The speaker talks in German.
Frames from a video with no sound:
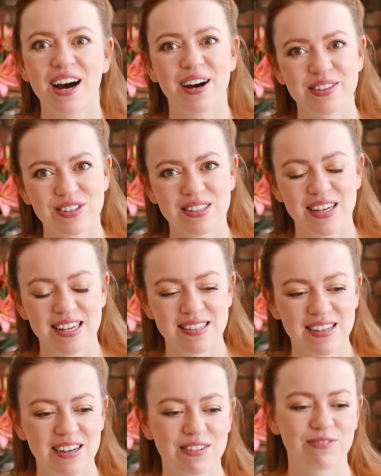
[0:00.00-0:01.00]
Also sehr,
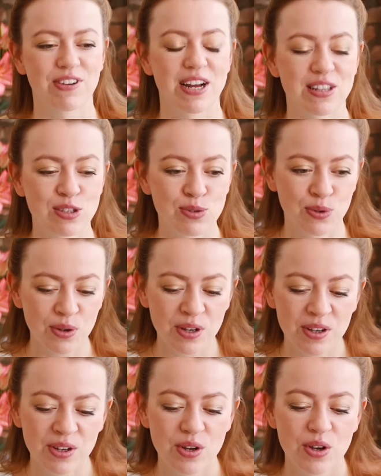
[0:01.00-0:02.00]
sehr weit
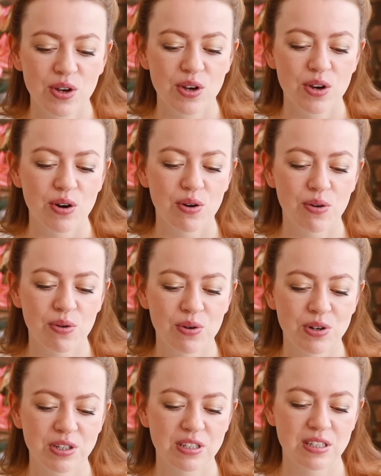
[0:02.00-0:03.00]
zurück.
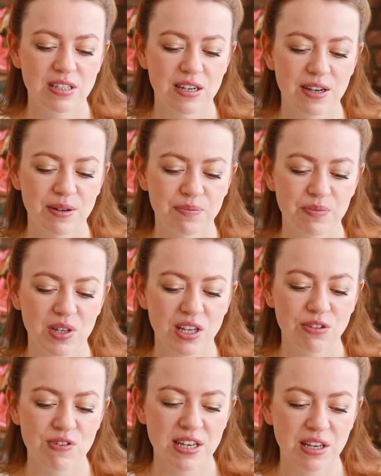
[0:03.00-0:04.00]
Und ähm,
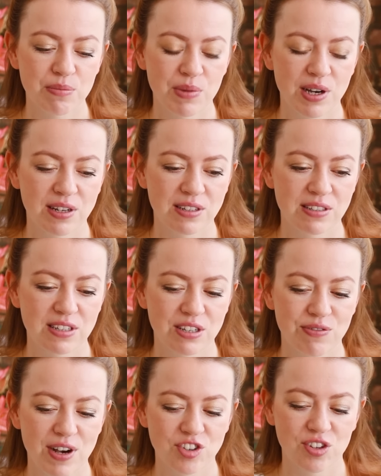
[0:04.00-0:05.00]
ich war jemand,
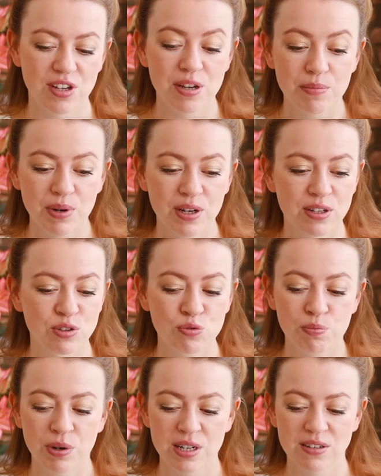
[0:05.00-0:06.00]
ich war schon immer
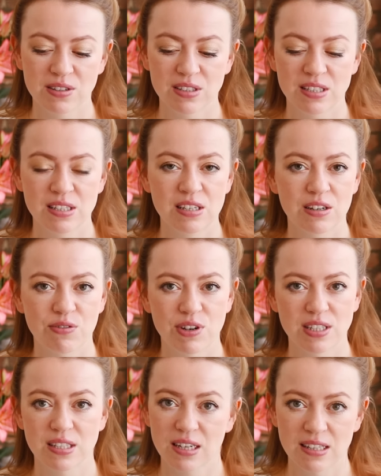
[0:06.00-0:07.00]
super interessiert,
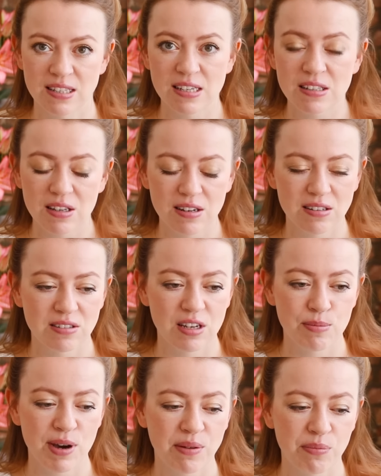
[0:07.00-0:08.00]
was das ganze
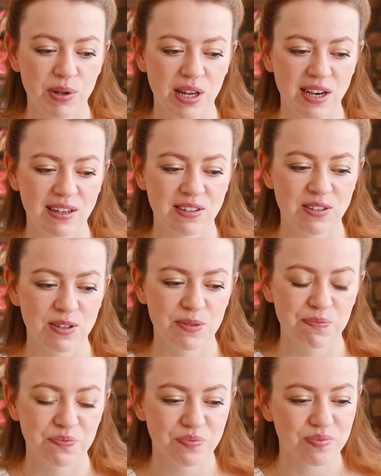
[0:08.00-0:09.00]
Internetthema anbelangte.